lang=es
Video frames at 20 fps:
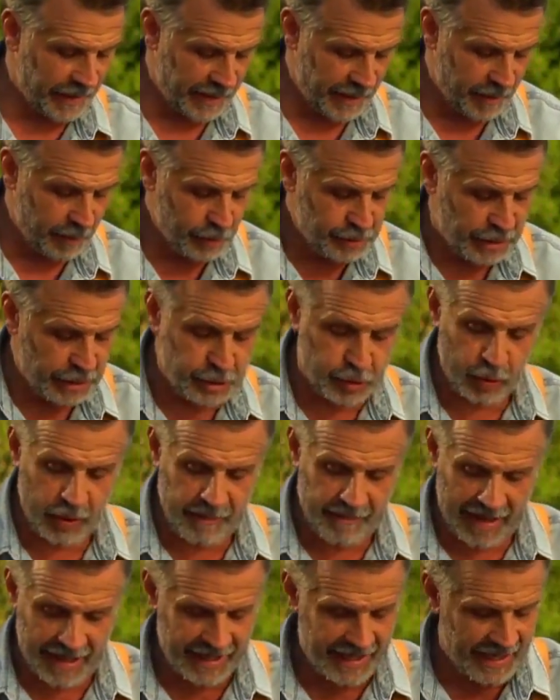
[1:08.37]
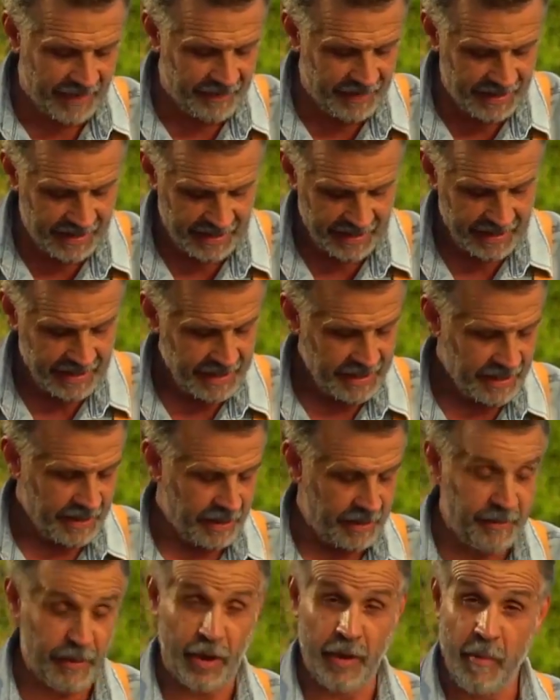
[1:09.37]
que es como un chinchulín más grande,
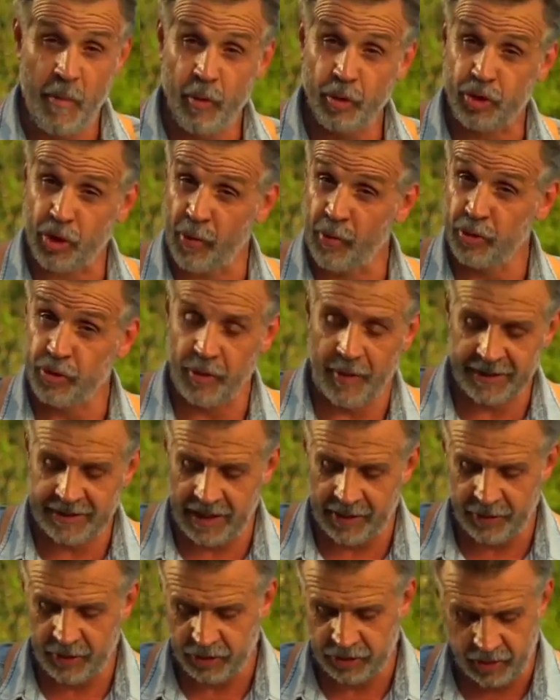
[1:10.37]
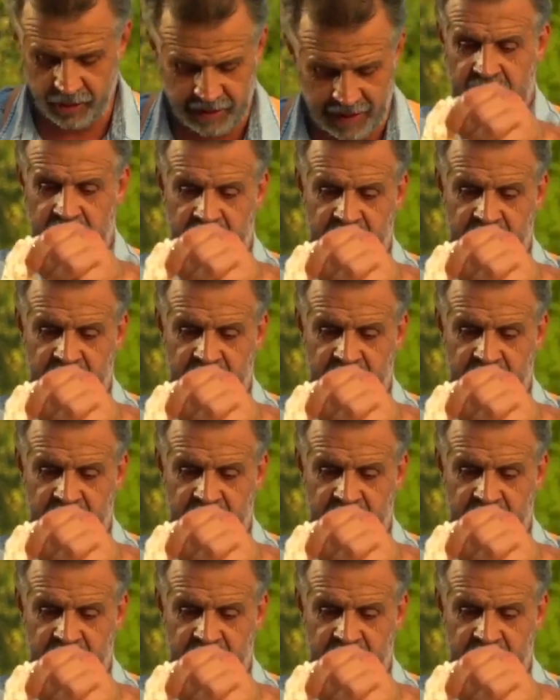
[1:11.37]
pero es mucho, mucho más sabroso.